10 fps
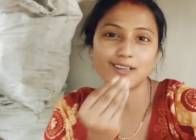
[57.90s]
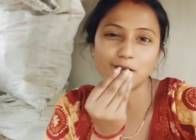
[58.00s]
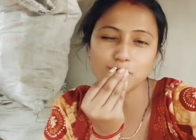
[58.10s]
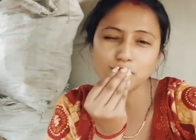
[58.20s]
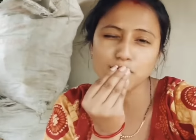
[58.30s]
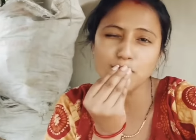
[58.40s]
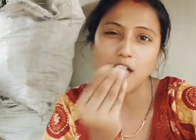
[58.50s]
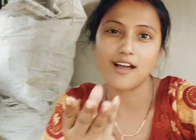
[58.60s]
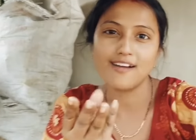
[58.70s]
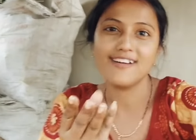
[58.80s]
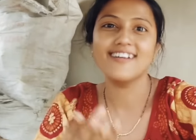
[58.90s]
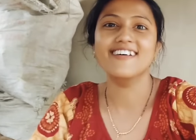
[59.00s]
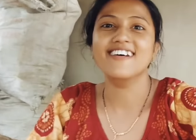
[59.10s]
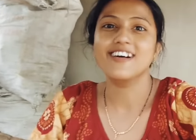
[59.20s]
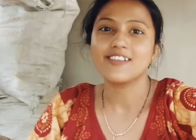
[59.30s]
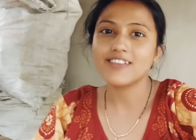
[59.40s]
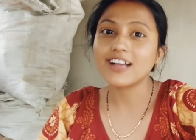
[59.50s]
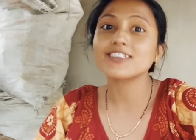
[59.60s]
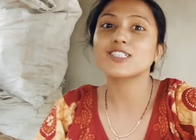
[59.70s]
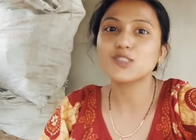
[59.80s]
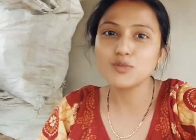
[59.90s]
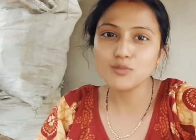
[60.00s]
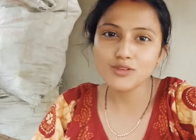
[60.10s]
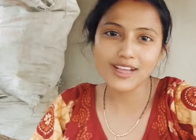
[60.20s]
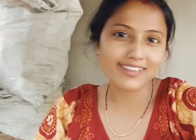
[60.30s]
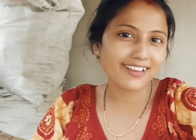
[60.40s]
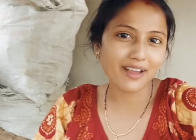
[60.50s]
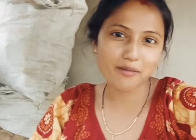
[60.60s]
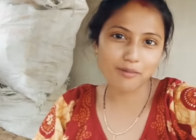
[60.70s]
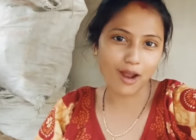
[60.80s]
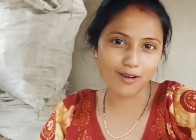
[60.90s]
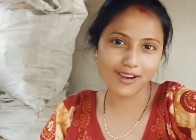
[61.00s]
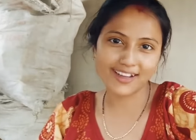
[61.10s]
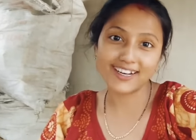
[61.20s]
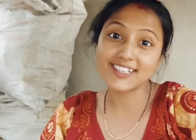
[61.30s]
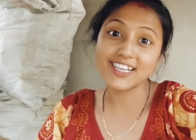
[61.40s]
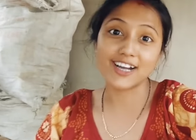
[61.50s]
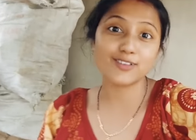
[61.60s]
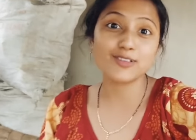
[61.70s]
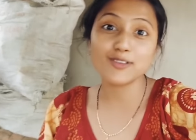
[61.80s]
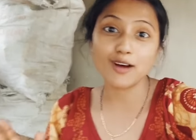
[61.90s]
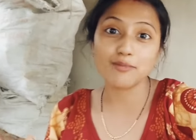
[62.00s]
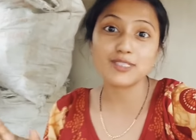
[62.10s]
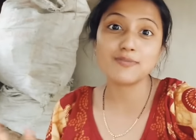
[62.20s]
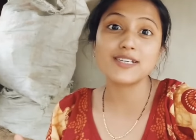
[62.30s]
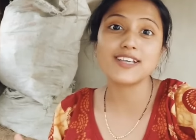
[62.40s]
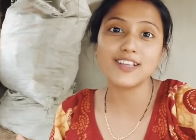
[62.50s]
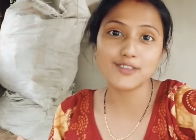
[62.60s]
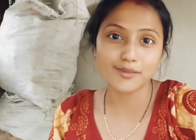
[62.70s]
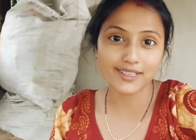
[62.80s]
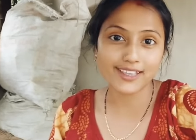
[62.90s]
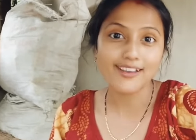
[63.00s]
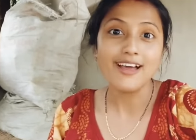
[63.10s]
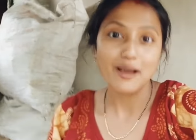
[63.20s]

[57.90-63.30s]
নাও তো একটা চুম্মু না দিলে আমার ভালো লাগে না জানোই তো আমি স্পেশালি তোমাদের